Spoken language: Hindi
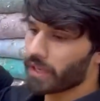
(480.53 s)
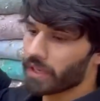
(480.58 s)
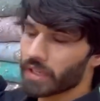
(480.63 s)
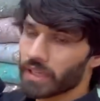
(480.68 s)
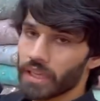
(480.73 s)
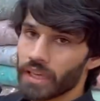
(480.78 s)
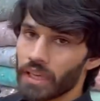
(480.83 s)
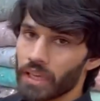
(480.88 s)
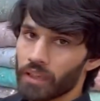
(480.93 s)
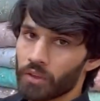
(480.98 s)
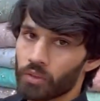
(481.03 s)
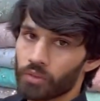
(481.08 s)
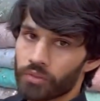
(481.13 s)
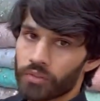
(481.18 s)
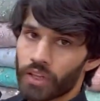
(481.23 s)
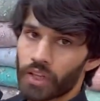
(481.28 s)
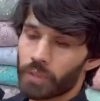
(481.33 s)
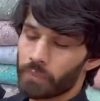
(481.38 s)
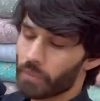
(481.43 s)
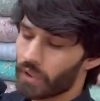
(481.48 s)
आएगी एक उस
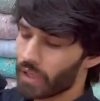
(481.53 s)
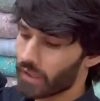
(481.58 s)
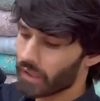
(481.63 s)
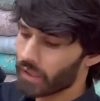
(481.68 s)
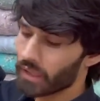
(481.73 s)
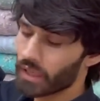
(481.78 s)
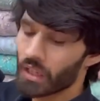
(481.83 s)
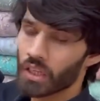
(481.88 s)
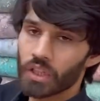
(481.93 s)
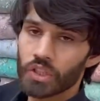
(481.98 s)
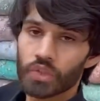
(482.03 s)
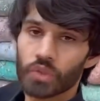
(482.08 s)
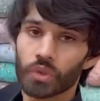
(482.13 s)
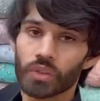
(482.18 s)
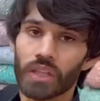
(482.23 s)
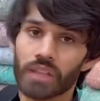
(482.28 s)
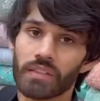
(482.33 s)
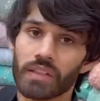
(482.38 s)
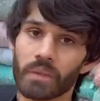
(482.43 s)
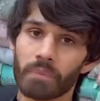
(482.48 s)
साइड पे आएगी चौदह
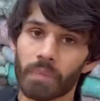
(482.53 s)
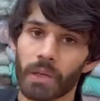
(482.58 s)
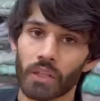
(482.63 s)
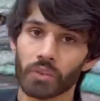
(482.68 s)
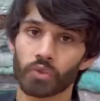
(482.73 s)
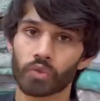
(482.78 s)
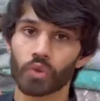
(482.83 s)
हजार पाँच